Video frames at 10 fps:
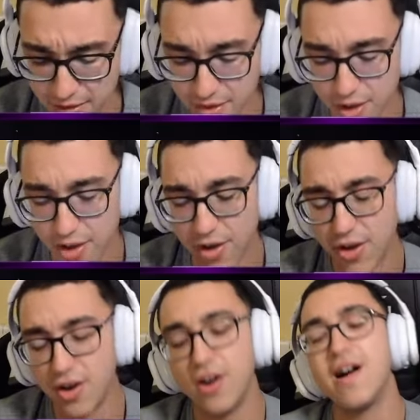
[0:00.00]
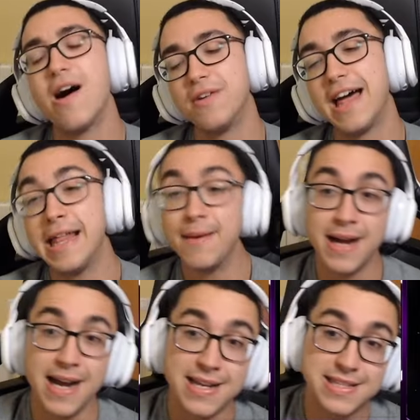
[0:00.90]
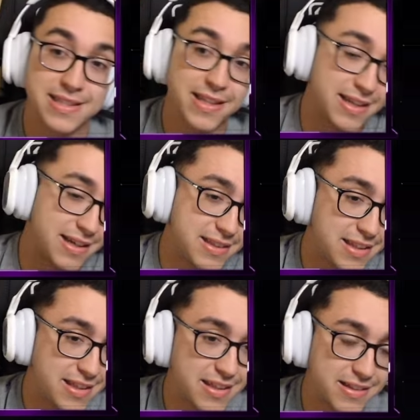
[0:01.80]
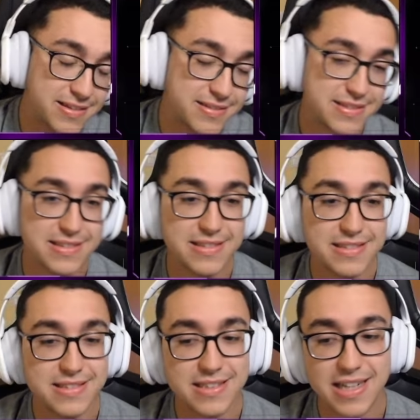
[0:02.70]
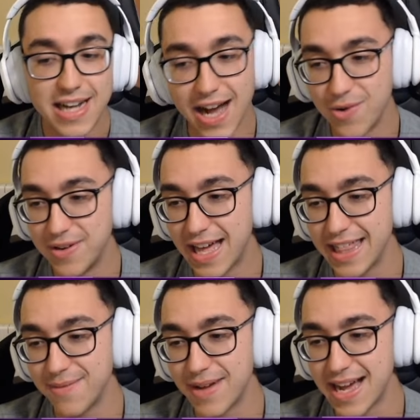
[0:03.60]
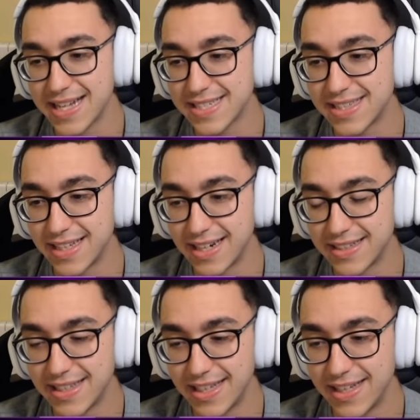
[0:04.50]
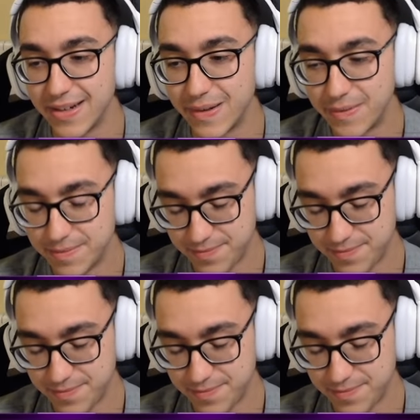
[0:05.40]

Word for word: No, a una de Master, tío. A una de Master, tío.